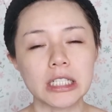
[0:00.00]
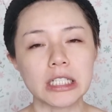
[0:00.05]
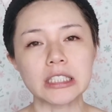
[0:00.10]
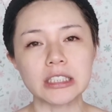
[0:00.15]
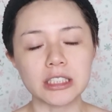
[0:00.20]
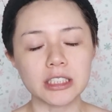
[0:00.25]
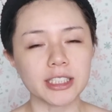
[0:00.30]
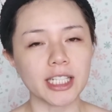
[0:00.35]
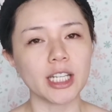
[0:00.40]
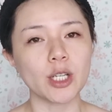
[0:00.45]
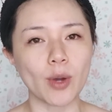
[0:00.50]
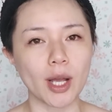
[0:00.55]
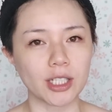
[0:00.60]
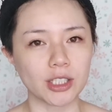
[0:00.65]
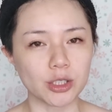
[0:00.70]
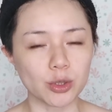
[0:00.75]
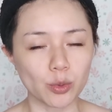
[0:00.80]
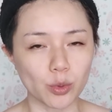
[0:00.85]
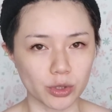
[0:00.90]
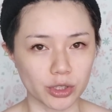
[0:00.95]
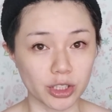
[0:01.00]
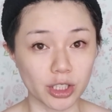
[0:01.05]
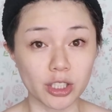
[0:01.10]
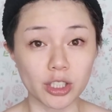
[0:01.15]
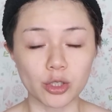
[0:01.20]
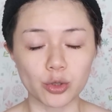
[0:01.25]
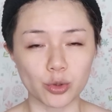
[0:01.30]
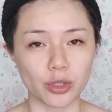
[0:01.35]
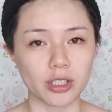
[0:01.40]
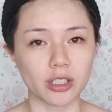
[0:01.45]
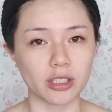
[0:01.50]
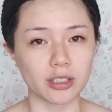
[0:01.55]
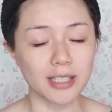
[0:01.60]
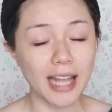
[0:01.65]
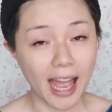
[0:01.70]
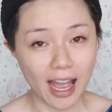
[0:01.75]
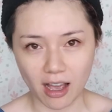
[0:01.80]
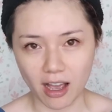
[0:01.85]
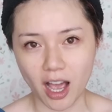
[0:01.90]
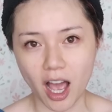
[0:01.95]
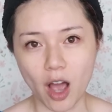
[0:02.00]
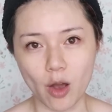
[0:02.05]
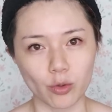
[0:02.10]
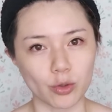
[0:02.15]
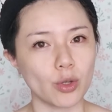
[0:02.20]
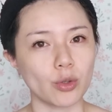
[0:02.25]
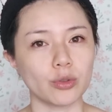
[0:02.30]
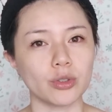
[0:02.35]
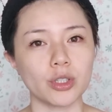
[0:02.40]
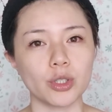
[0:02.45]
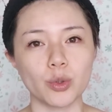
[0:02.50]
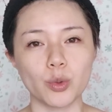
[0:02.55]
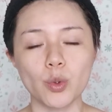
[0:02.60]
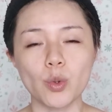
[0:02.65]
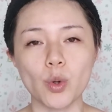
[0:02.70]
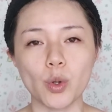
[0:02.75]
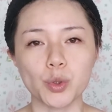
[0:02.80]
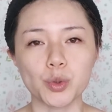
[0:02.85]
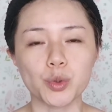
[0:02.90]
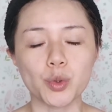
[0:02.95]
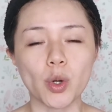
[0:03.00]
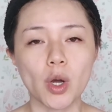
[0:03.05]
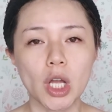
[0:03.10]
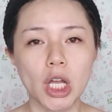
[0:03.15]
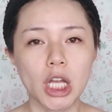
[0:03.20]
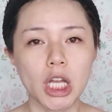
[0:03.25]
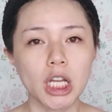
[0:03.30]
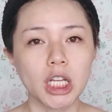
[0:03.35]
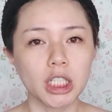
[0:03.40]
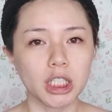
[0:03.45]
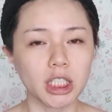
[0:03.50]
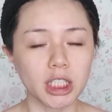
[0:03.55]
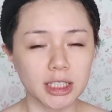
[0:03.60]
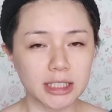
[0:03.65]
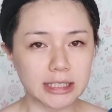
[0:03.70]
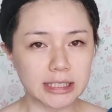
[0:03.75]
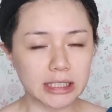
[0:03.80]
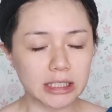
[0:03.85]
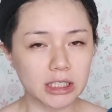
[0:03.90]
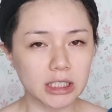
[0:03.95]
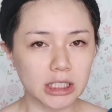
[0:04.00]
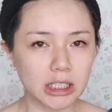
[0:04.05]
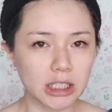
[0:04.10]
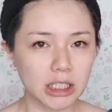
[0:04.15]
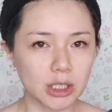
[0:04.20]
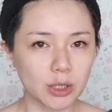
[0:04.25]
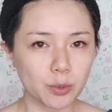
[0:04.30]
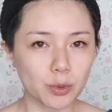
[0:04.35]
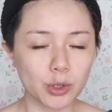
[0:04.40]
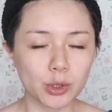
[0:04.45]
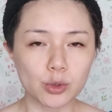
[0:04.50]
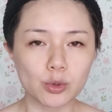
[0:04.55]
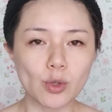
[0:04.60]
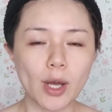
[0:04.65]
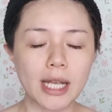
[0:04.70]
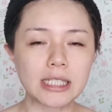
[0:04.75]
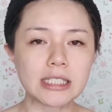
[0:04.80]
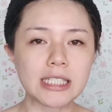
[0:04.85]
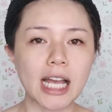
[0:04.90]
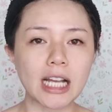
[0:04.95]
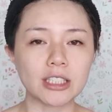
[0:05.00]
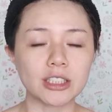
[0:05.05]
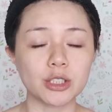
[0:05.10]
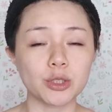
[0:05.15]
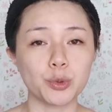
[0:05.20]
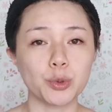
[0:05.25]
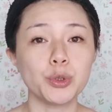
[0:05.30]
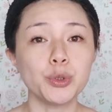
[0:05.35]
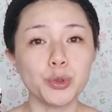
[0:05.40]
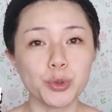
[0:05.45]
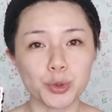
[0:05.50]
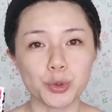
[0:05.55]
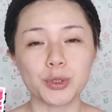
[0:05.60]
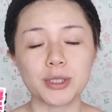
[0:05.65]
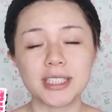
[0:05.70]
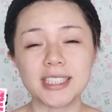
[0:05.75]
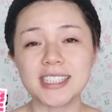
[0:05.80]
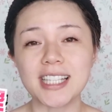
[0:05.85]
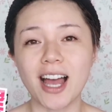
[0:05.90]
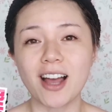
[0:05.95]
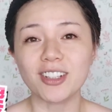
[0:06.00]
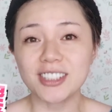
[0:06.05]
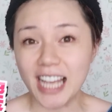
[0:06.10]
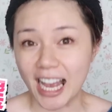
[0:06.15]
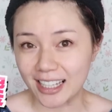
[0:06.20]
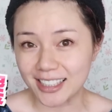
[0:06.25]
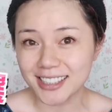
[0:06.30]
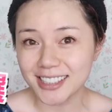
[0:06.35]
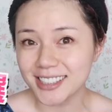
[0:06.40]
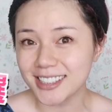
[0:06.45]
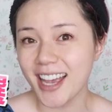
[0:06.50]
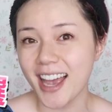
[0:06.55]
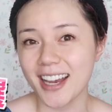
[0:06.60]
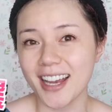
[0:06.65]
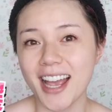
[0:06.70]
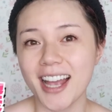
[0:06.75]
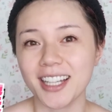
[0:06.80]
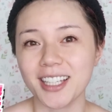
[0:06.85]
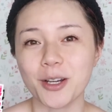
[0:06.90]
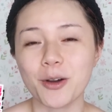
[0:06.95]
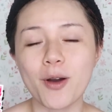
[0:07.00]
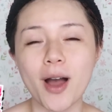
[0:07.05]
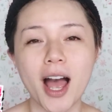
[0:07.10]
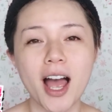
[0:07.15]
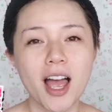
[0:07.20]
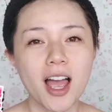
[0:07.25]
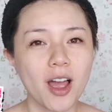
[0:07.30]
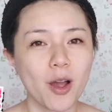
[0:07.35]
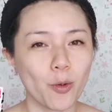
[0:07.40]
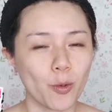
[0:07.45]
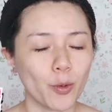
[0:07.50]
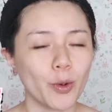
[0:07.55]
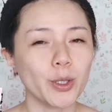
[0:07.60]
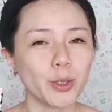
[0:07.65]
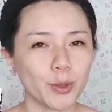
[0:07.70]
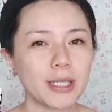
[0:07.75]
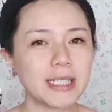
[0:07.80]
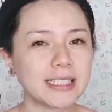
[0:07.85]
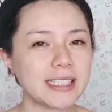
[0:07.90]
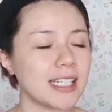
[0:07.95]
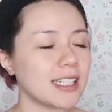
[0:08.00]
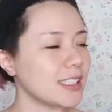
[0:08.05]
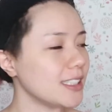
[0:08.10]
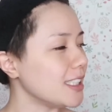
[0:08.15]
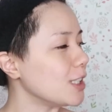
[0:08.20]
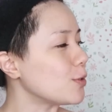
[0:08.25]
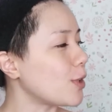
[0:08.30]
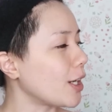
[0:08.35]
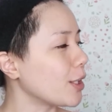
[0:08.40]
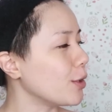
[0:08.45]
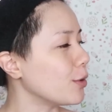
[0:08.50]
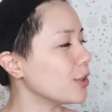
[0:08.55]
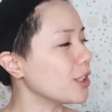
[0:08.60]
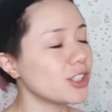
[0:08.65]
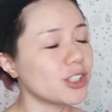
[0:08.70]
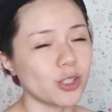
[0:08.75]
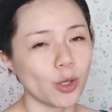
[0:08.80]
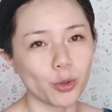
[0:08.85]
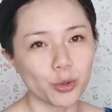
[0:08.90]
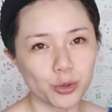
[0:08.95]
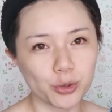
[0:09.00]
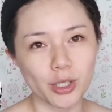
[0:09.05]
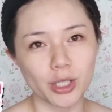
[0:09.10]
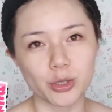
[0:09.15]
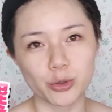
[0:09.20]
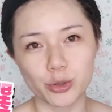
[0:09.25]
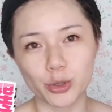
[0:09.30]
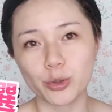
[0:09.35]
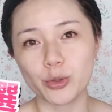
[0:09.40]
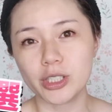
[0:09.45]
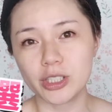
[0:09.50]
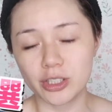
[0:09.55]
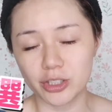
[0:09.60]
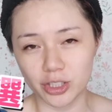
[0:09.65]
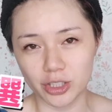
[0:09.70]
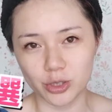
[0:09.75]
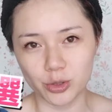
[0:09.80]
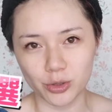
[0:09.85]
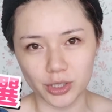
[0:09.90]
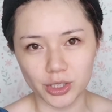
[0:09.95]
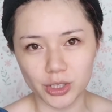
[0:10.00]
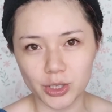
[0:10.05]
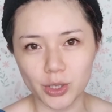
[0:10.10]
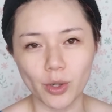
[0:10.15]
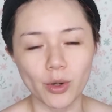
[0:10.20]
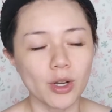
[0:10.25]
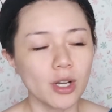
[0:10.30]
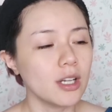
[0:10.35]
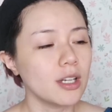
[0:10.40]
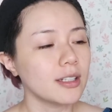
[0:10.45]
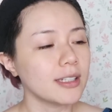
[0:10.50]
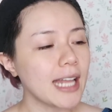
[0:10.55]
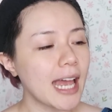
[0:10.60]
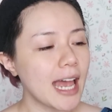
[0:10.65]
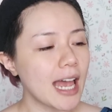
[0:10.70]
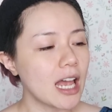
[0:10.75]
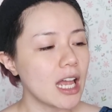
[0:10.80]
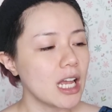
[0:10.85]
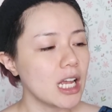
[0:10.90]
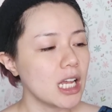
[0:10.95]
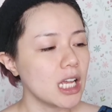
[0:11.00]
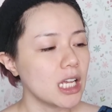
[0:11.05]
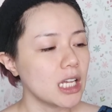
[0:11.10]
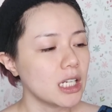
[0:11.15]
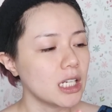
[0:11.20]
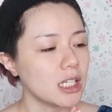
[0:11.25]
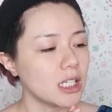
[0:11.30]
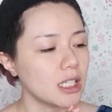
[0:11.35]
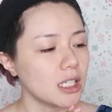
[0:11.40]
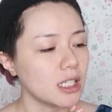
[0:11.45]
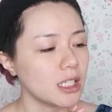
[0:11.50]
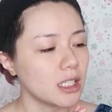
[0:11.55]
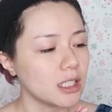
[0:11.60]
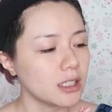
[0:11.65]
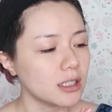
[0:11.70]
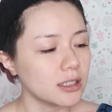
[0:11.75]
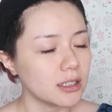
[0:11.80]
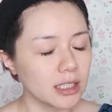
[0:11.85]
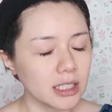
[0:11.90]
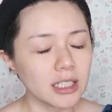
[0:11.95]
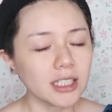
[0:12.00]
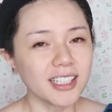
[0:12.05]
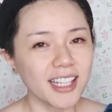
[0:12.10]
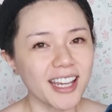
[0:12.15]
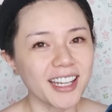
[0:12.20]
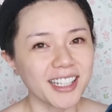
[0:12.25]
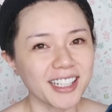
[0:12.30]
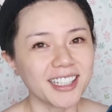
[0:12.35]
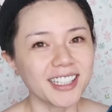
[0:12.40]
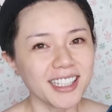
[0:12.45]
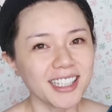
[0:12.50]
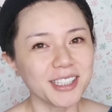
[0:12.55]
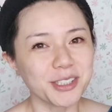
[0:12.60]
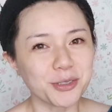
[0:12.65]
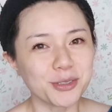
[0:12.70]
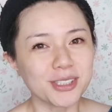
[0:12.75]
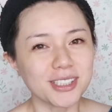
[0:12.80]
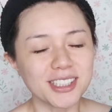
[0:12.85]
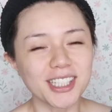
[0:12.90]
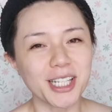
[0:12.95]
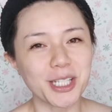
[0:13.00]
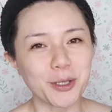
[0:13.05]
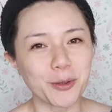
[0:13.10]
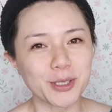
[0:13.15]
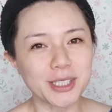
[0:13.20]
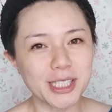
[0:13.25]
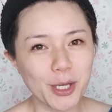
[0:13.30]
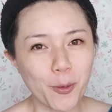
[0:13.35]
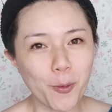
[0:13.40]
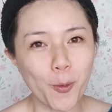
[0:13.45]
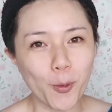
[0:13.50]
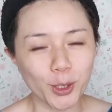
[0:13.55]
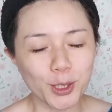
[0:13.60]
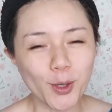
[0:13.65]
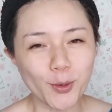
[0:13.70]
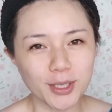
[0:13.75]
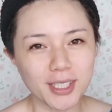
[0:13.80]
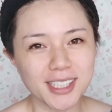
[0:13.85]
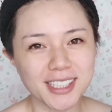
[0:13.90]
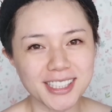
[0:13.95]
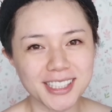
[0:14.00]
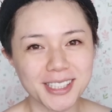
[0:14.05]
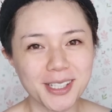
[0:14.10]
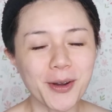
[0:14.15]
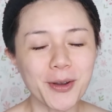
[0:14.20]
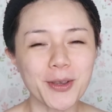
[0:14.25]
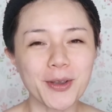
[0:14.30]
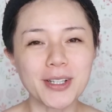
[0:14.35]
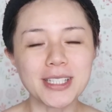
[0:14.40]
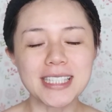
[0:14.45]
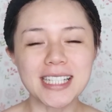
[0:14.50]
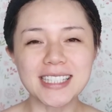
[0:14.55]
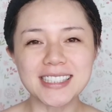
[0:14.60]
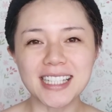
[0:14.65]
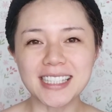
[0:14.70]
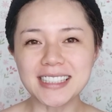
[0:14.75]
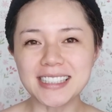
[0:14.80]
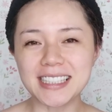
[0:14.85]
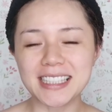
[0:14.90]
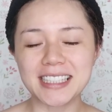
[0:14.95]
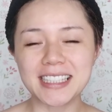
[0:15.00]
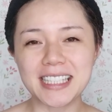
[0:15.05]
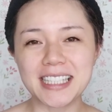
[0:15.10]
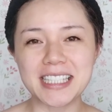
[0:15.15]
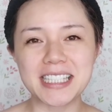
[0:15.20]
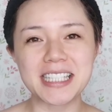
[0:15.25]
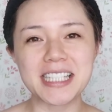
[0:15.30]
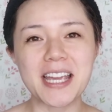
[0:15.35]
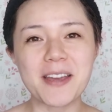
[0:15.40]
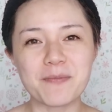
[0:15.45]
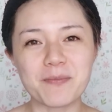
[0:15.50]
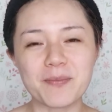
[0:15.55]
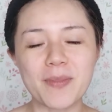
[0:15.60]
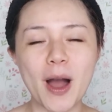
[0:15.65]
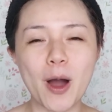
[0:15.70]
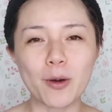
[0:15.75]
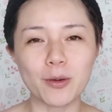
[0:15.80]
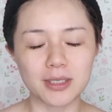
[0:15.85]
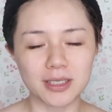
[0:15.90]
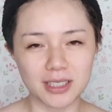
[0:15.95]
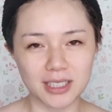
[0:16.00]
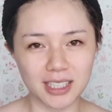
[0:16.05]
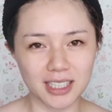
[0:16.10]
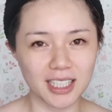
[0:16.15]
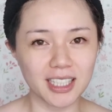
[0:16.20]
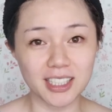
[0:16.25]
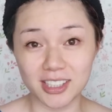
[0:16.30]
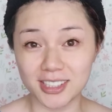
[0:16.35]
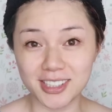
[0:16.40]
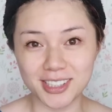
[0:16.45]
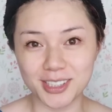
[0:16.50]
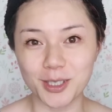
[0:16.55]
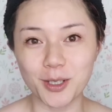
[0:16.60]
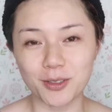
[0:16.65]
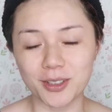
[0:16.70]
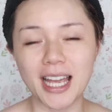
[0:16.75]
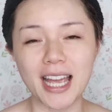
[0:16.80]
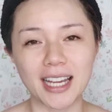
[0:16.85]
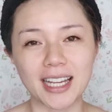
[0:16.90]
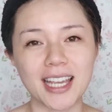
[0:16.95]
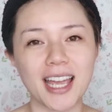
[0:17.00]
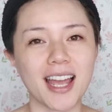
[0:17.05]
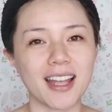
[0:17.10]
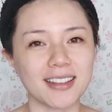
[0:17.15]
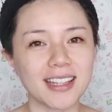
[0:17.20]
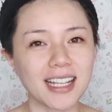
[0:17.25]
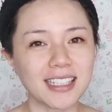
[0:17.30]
可是这一款是我真的觉得它很好用的。如果说你经济预算上是允许，你想要尝试看看的话，我会推荐卸妆油。我的首选绝对是植村秀，那你也可以，就是趁有一些活动的时候，有一些申请体验包，你可以试用看看。